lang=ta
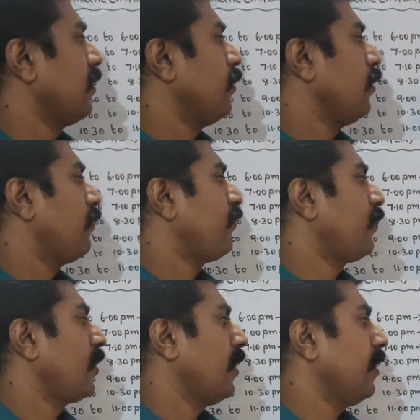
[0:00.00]
அதில் யூனிட்
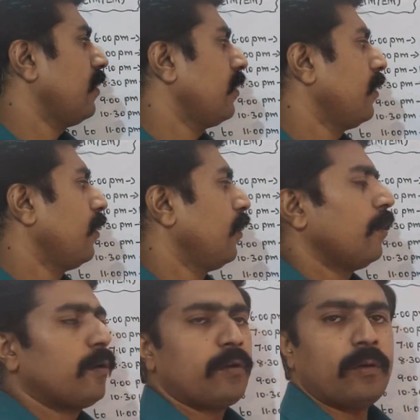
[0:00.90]
ஃபோர்டீன்
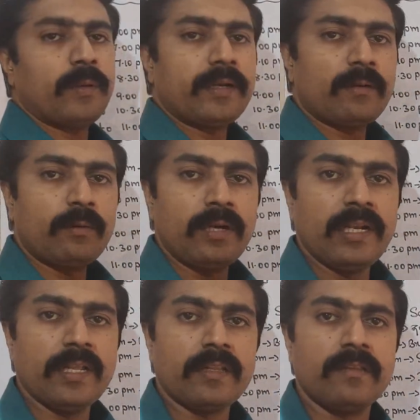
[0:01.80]
ரோம் லெட்டர்
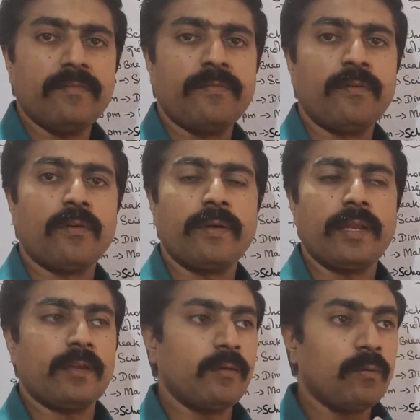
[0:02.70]
ஒன்ல இருந்து ஃபோர்
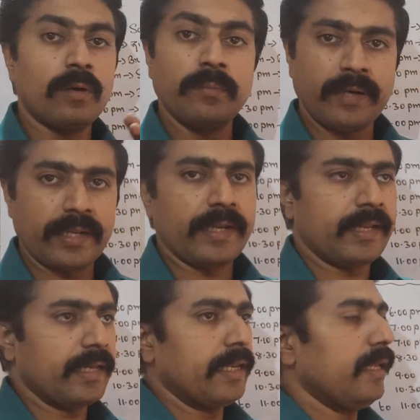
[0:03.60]
வரைக்கும் ஒன் மார்க்
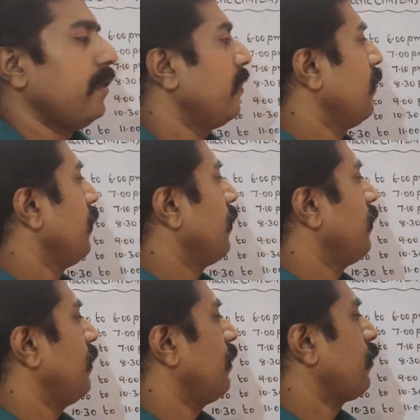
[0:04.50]
கேட்டகரி
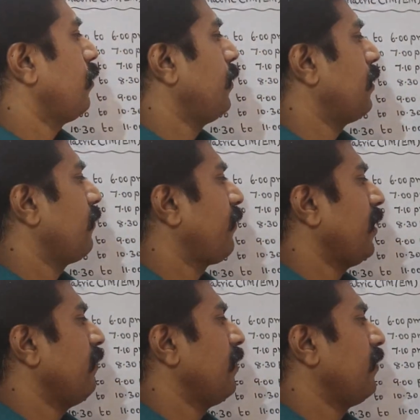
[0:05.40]
தென் ரோம் லெட்டர்
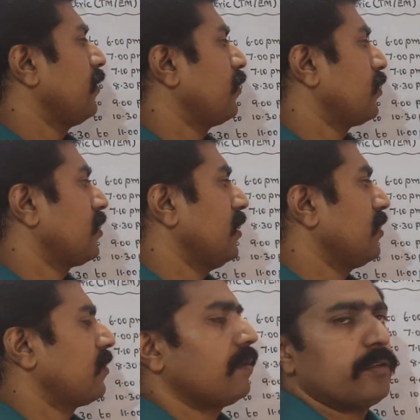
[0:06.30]
ஃபைவ்ல வந்து
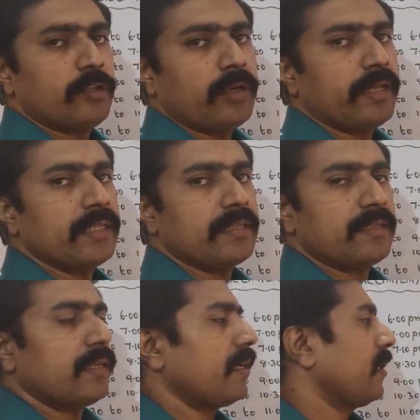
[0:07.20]
கொஸ்டின்ஸ் ஷார்ட்
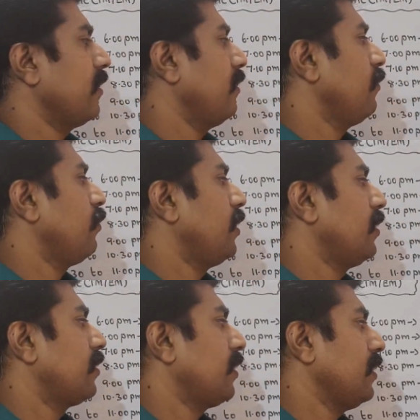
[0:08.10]
ஆன்சர் ஸ்டார்ட் ஆகுது
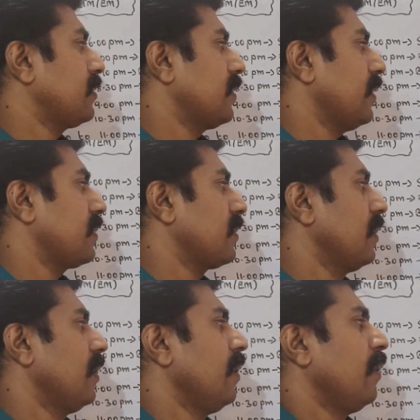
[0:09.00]
ஒன் த்ரீ சிக்ஸ்
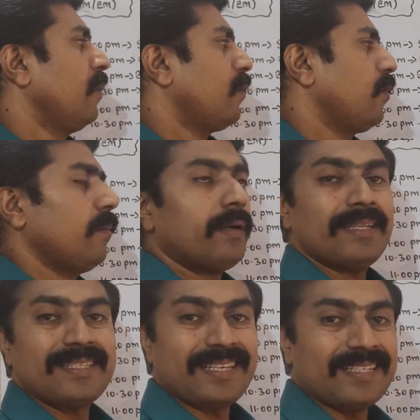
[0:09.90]
ராங்
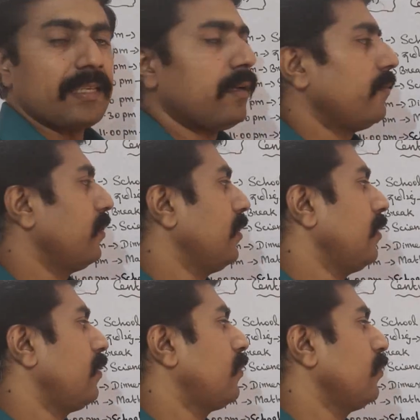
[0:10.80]
லெட்டர் சிக்ஸ்ல வந்து
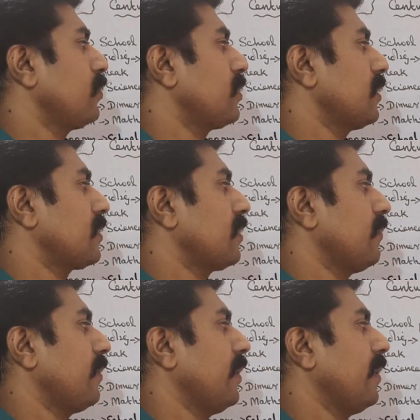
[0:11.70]
டூ சிக்ஸ்
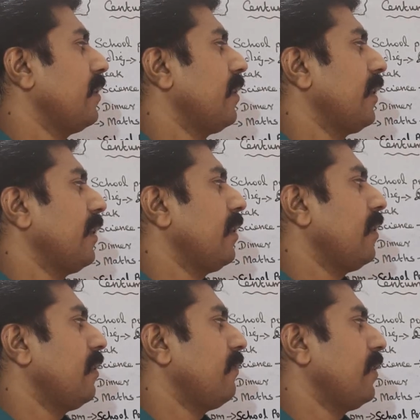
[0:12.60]
செவன் எயிட் நைன்
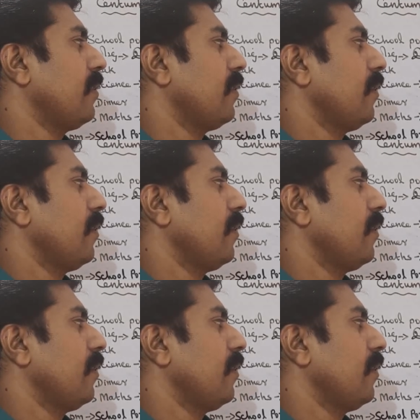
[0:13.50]
லெவன்